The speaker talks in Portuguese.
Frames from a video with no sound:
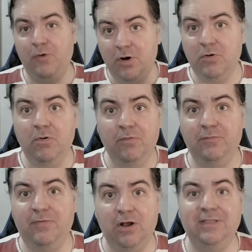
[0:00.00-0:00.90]
foram
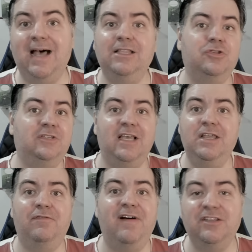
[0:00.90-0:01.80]
fraudadas ou
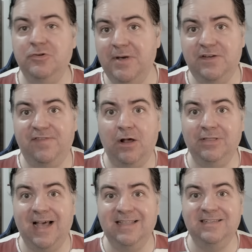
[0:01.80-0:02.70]
seriam facilmente
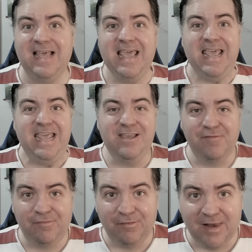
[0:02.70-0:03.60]
fraudadas,
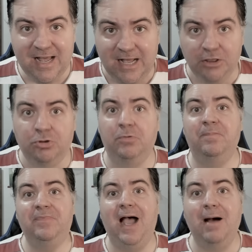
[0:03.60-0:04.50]
inflando
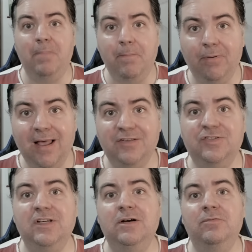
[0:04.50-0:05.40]
a
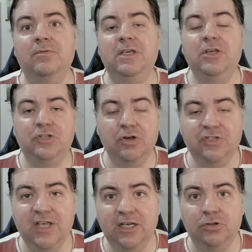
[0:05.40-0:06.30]
população e os
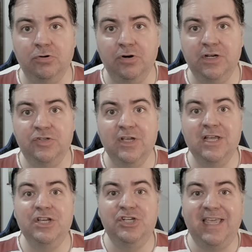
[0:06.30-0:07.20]
seus
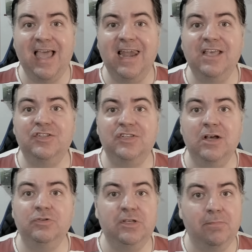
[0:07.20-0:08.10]
seguidores de que a
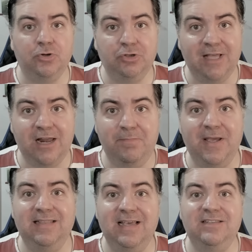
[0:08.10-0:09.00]
eleição, se Bolsonaro
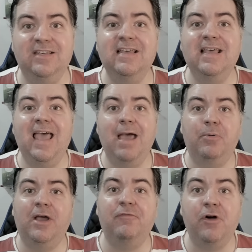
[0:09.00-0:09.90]
perdesse, é
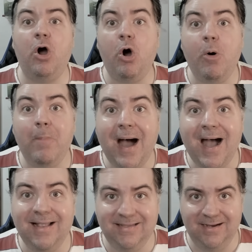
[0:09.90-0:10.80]
porque foi
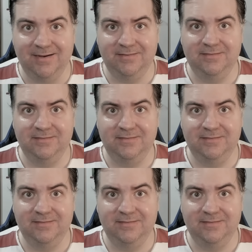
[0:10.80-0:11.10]
roubada.